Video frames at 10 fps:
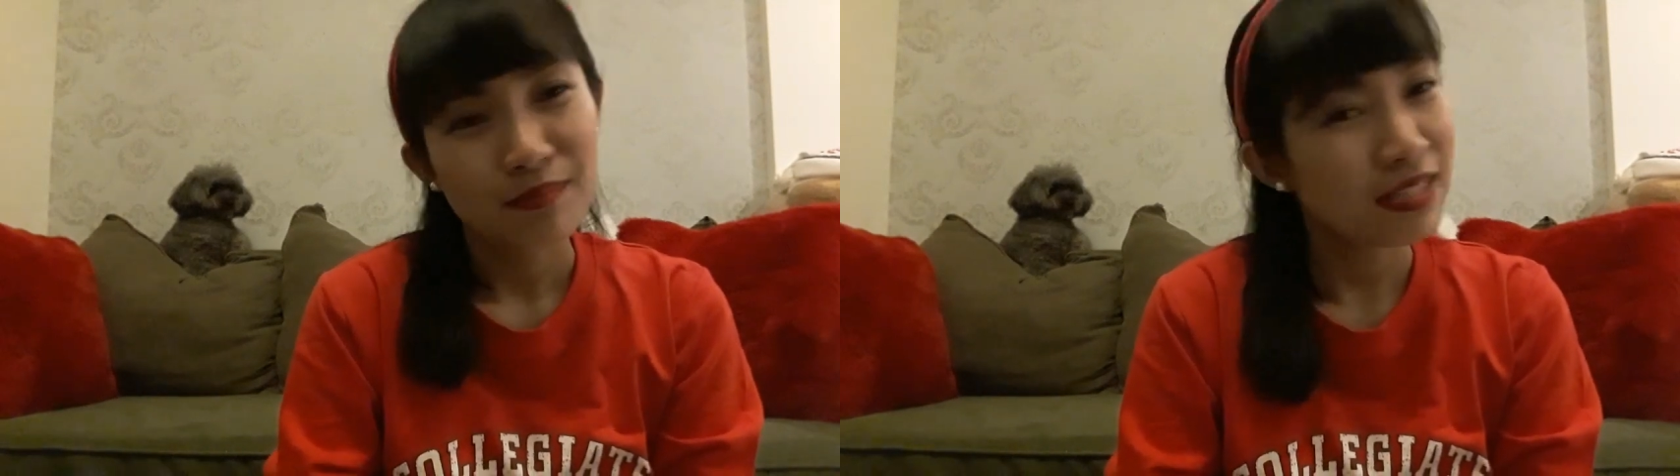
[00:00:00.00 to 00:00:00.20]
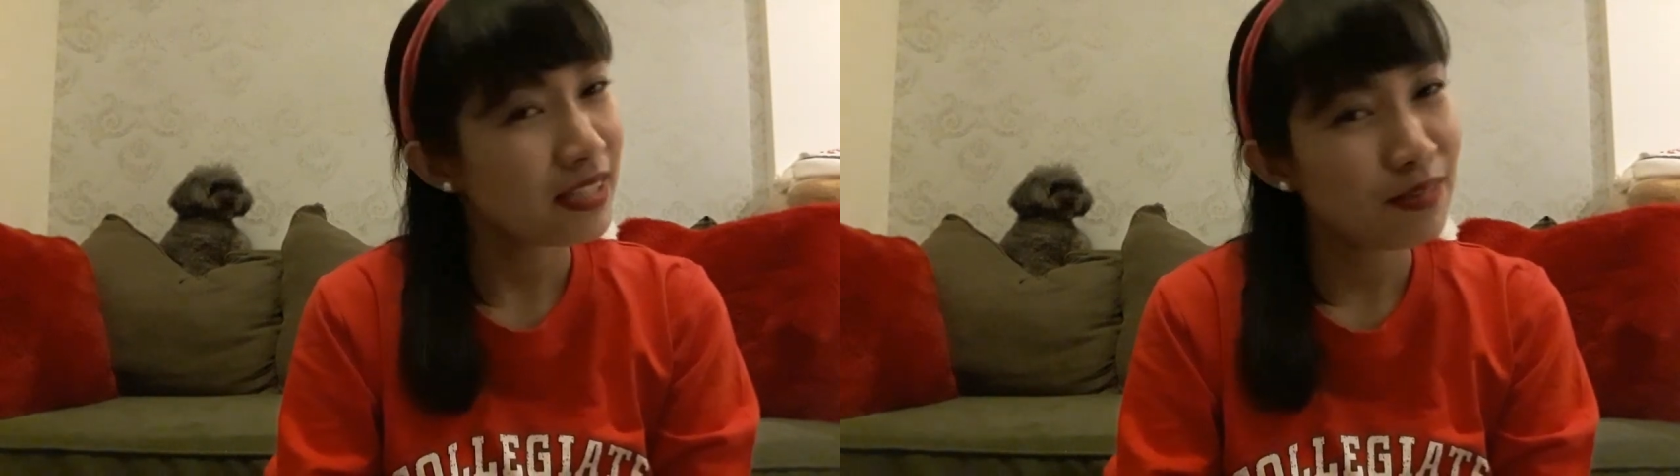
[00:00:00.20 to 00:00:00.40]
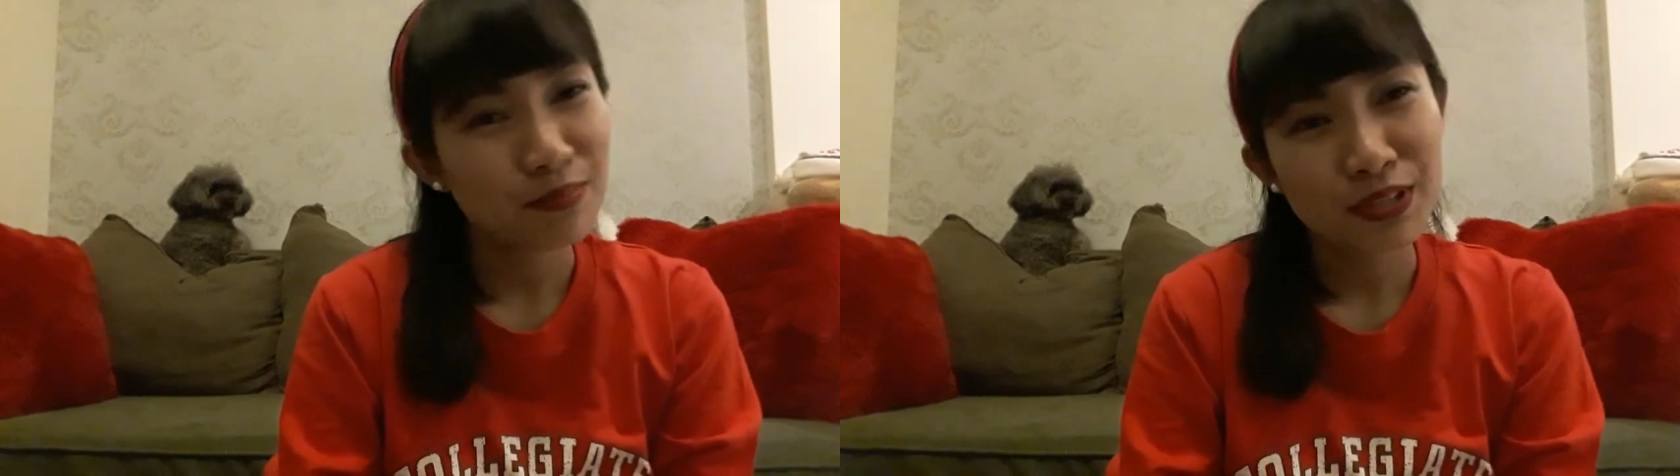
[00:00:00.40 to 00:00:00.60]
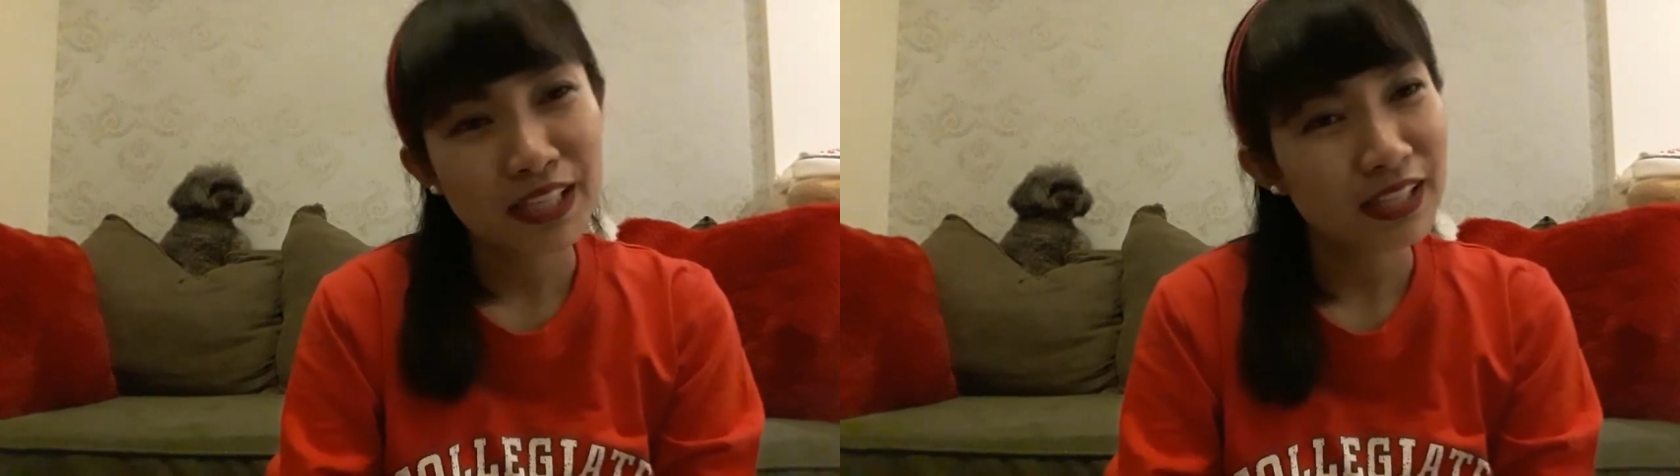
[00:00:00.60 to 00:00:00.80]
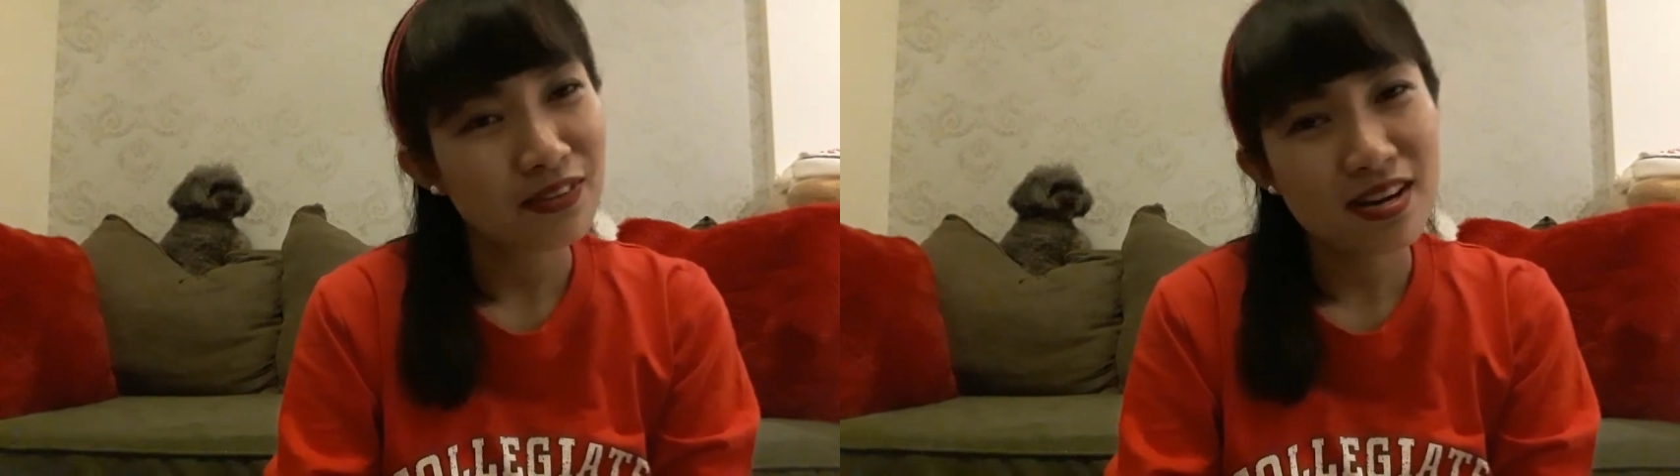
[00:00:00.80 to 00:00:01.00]

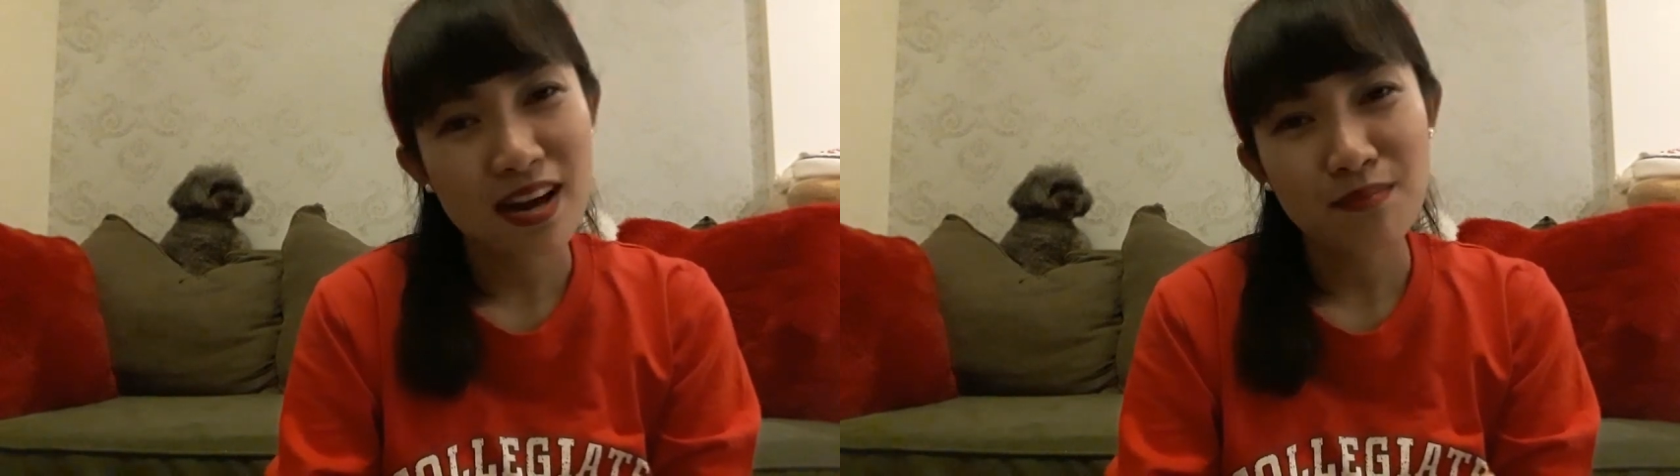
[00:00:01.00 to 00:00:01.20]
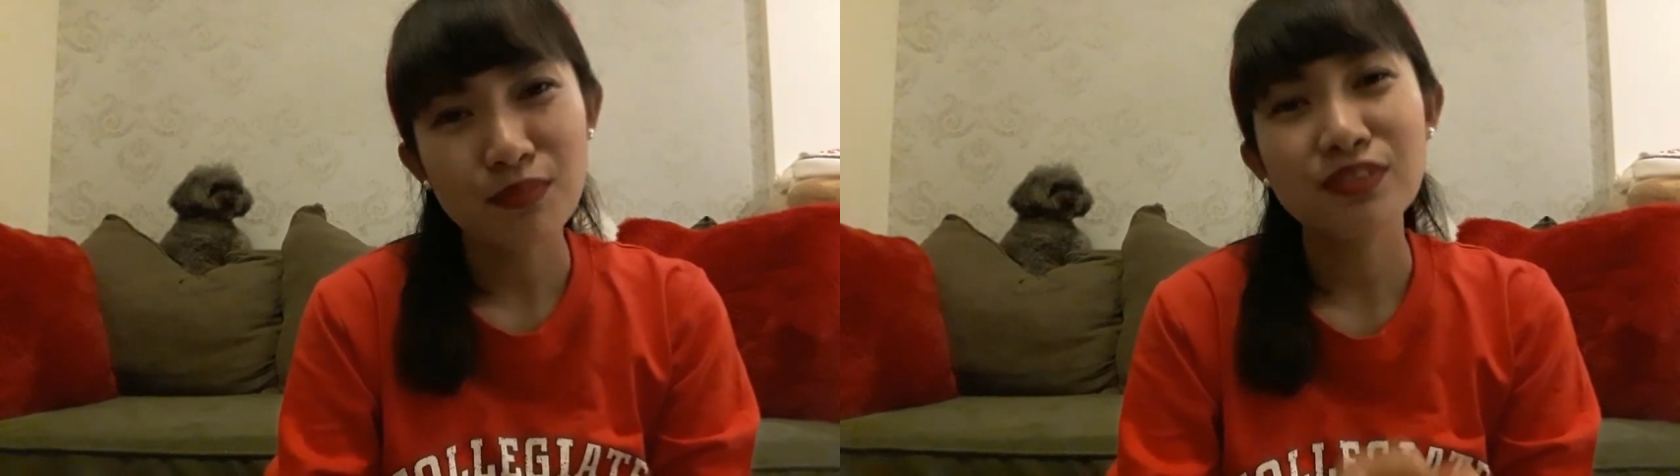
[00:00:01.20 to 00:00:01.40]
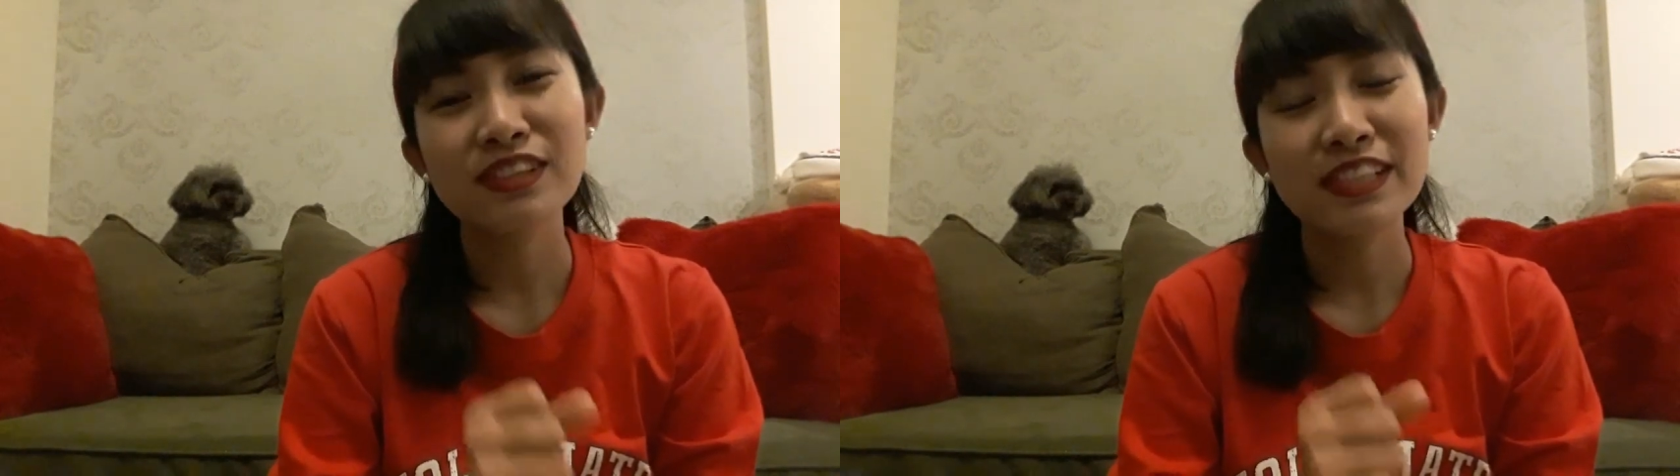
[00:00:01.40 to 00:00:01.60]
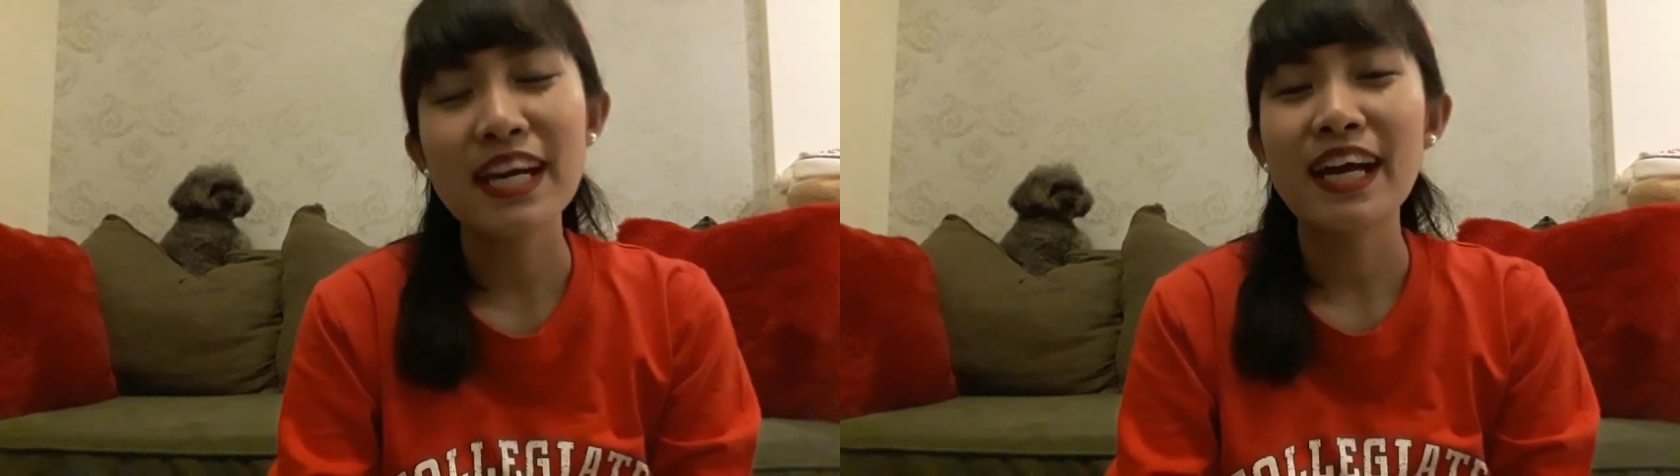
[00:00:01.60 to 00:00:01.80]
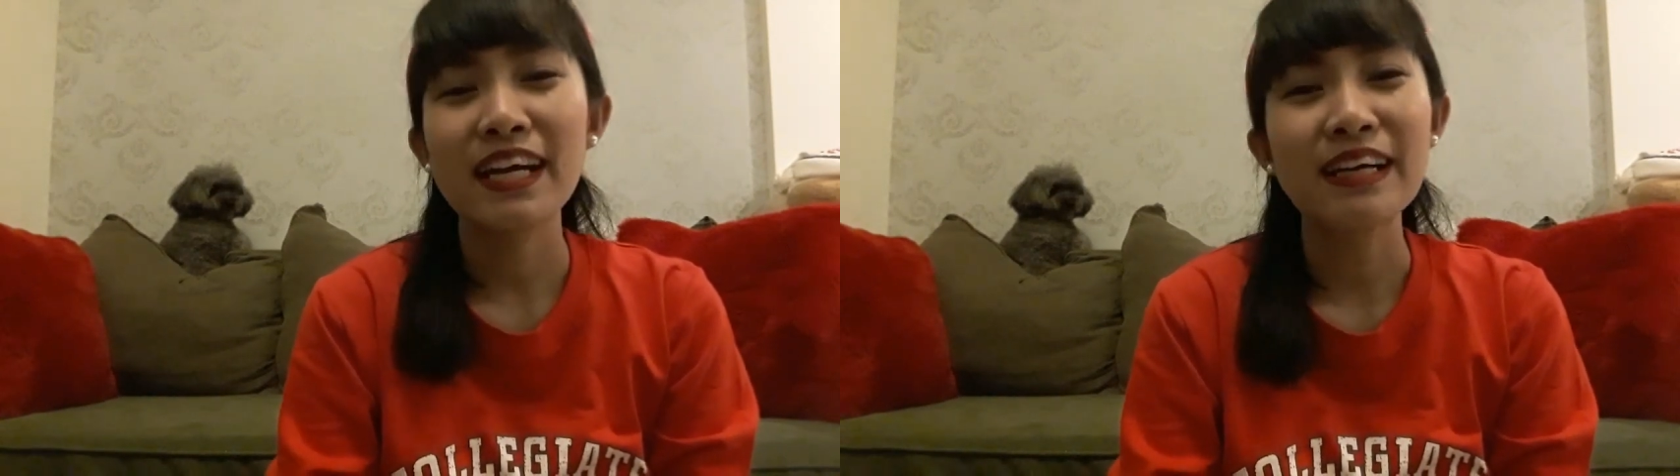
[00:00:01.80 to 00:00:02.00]
Meskipun itu nggak
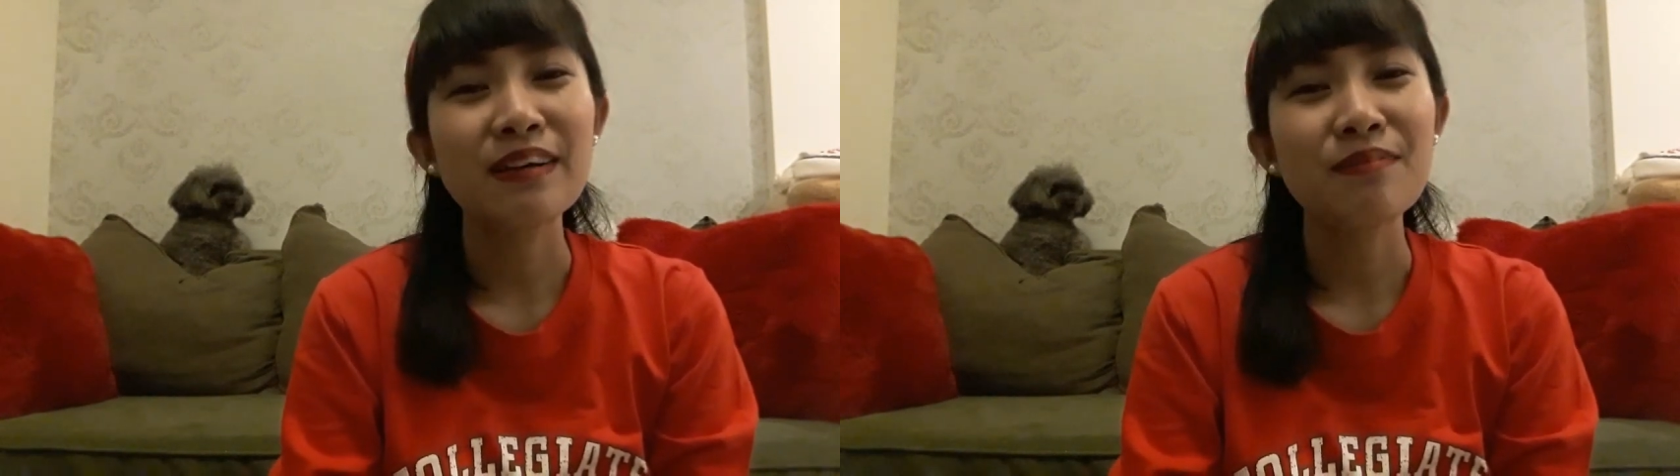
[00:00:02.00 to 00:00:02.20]
mudah,